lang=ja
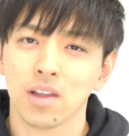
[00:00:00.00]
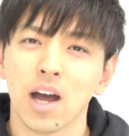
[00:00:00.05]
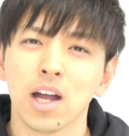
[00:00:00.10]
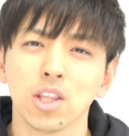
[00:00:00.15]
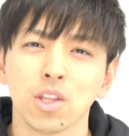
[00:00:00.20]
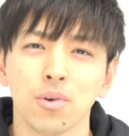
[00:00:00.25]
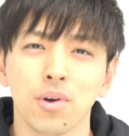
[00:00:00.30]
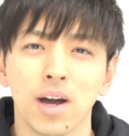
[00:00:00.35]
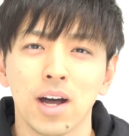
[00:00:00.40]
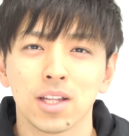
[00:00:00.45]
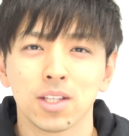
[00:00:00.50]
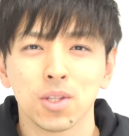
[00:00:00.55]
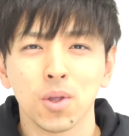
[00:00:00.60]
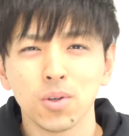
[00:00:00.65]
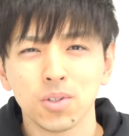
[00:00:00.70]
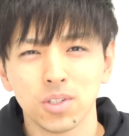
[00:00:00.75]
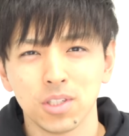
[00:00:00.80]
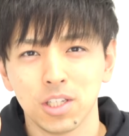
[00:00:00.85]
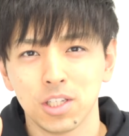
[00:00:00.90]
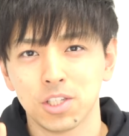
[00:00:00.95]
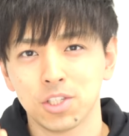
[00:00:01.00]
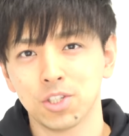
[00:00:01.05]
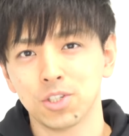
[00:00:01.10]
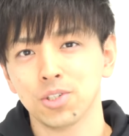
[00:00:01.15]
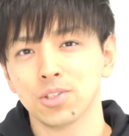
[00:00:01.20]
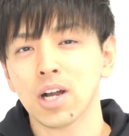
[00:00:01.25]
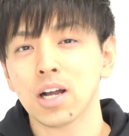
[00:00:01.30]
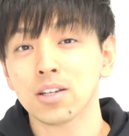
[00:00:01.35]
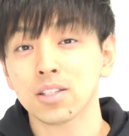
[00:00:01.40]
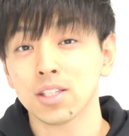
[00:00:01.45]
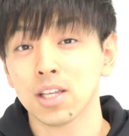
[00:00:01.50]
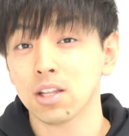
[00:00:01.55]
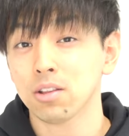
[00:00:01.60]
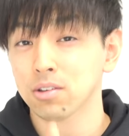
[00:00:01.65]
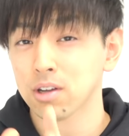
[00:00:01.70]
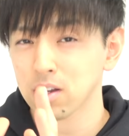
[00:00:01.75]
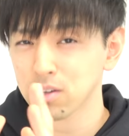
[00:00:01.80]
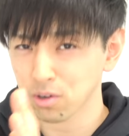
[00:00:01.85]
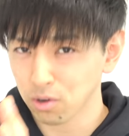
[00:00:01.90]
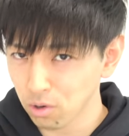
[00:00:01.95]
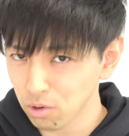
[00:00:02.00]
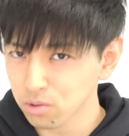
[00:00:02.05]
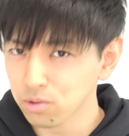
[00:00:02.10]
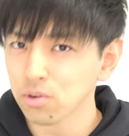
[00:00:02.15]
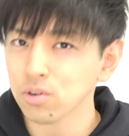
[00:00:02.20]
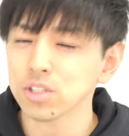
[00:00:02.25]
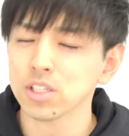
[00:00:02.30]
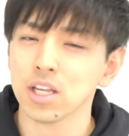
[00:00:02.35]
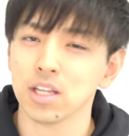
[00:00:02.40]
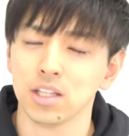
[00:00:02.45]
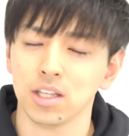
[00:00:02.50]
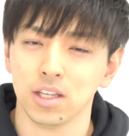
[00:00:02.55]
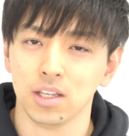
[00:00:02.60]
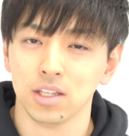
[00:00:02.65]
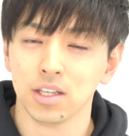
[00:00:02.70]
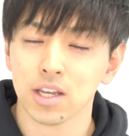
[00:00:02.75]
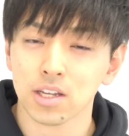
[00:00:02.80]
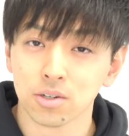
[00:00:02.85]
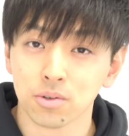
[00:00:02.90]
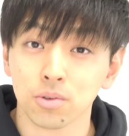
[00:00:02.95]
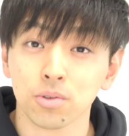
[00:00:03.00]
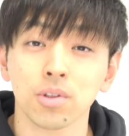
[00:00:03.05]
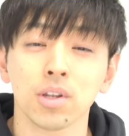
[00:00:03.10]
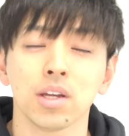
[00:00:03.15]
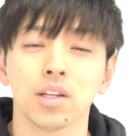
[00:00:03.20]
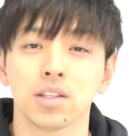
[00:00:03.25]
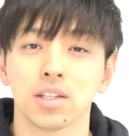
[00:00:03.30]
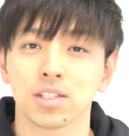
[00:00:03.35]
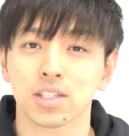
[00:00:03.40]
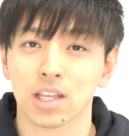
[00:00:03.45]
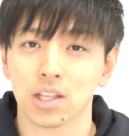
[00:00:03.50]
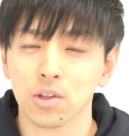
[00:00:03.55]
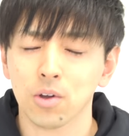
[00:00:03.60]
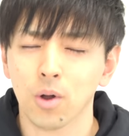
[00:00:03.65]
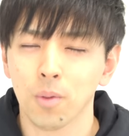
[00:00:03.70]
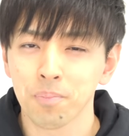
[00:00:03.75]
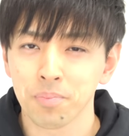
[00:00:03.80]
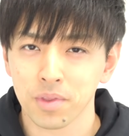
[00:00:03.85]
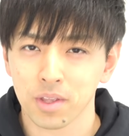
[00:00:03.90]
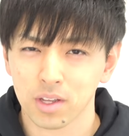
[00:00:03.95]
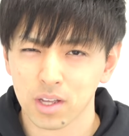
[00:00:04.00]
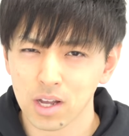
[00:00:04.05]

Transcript: あとは特に中学生とか高校生に言えることなんですけど、